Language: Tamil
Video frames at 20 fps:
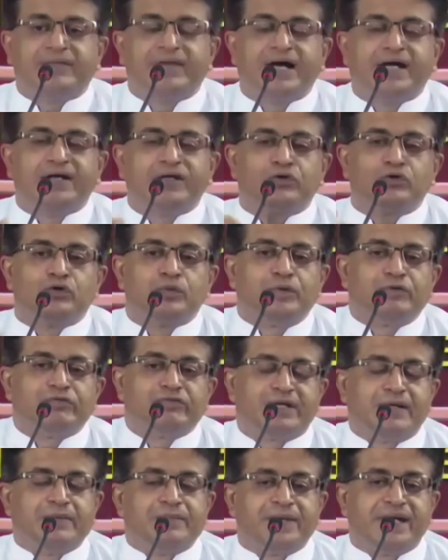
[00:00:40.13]
எரிபொருள்
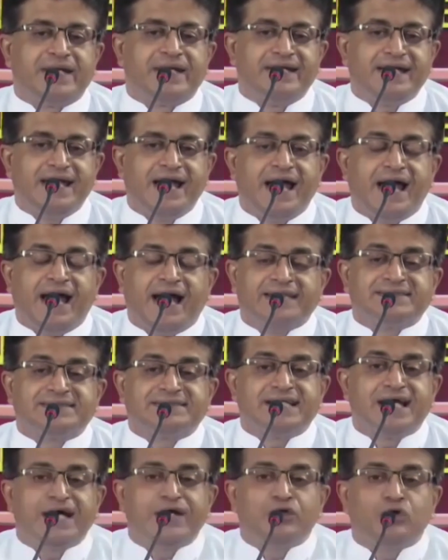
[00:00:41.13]
கொள்வனவிற்கு
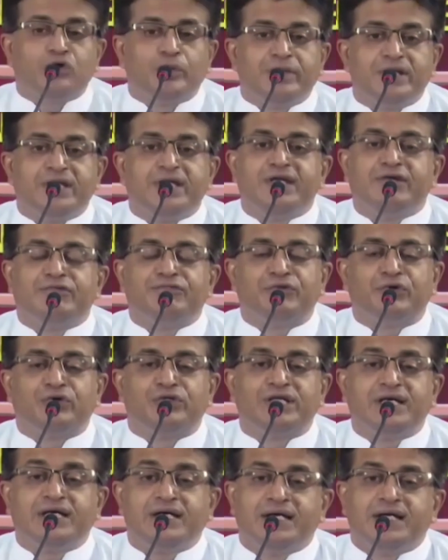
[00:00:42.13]
ஸ்ரீலங்காவில் பாரிய பாதிப்பு
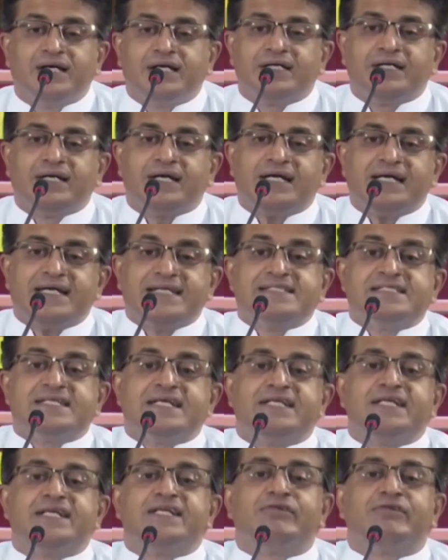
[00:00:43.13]
ஏற்படும் என்றும் தெரிவித்திருக்கின்றார்